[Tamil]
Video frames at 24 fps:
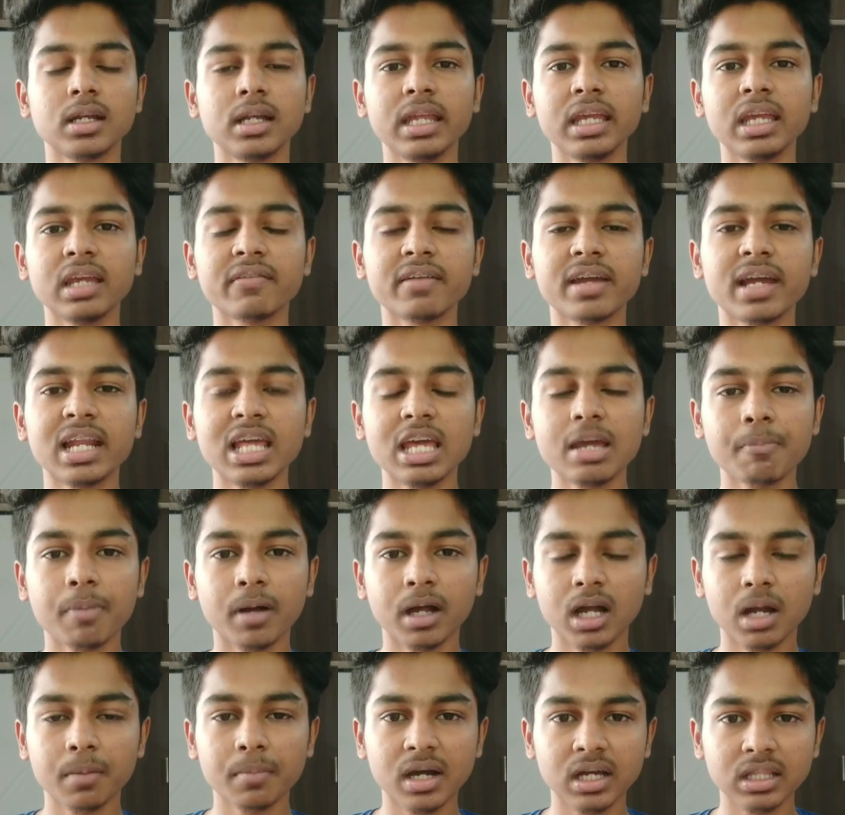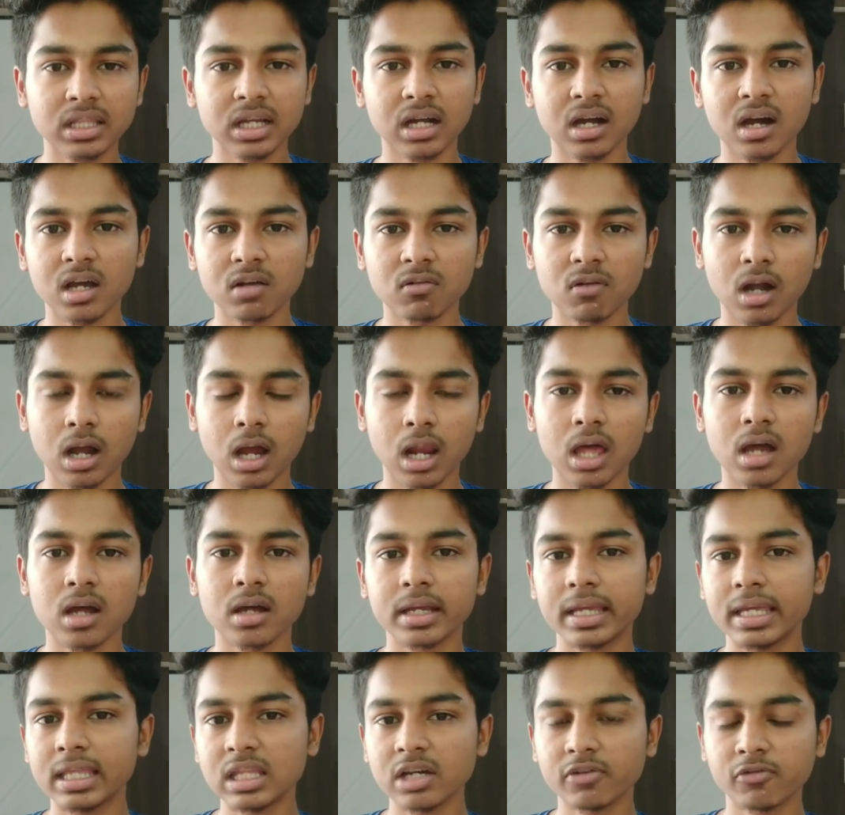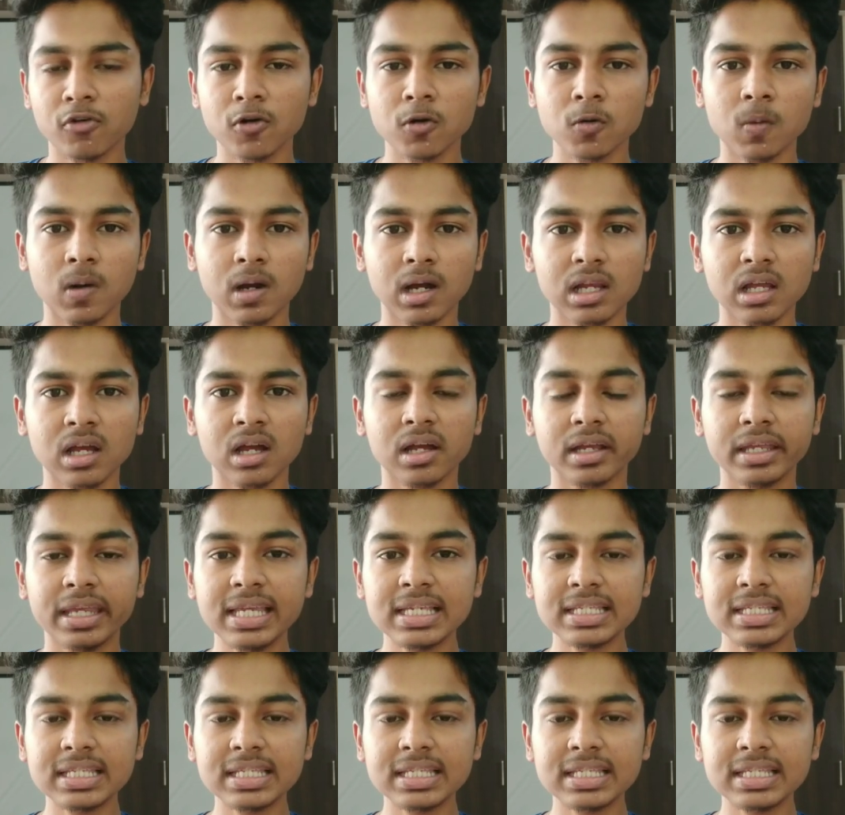நீங்கள் வேலையை பார்க்காம அந்த கார் வாங்கலாம் இந்த ஃபோன் வாங்கலாம்